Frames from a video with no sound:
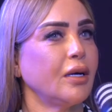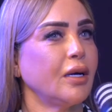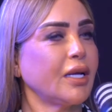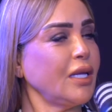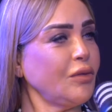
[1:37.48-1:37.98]

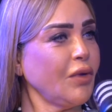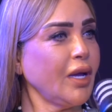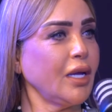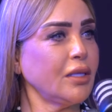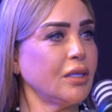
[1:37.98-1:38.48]
اكيد في
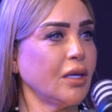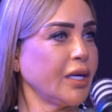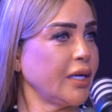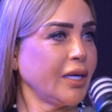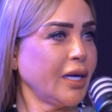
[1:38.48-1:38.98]
حياتي
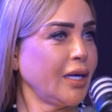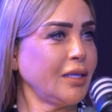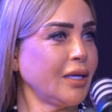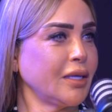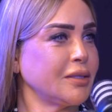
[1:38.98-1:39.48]
يعني
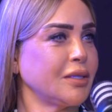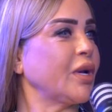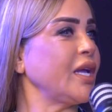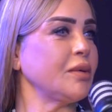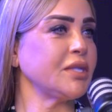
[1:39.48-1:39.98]
حياتك
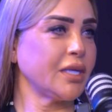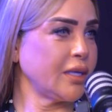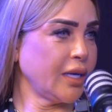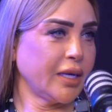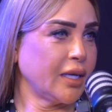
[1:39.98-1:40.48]
الزوجيه
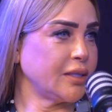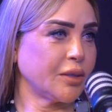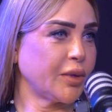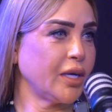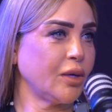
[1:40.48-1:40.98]
مثلا هي حياتي
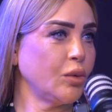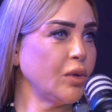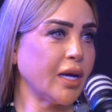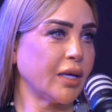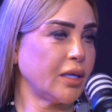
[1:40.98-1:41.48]
الزوجيه
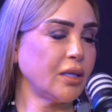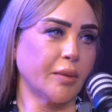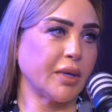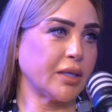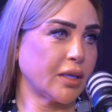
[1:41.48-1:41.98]
الاولى اكيد
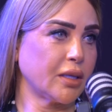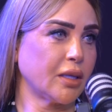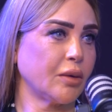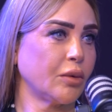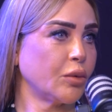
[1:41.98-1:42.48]
عملت
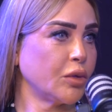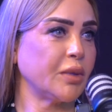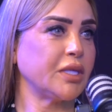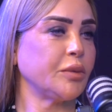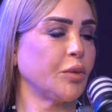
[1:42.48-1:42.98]
كده وكنت
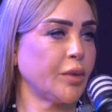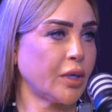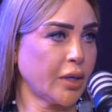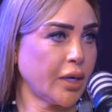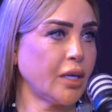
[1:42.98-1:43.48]
بدي
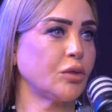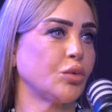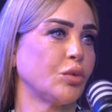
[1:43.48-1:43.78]
مبررات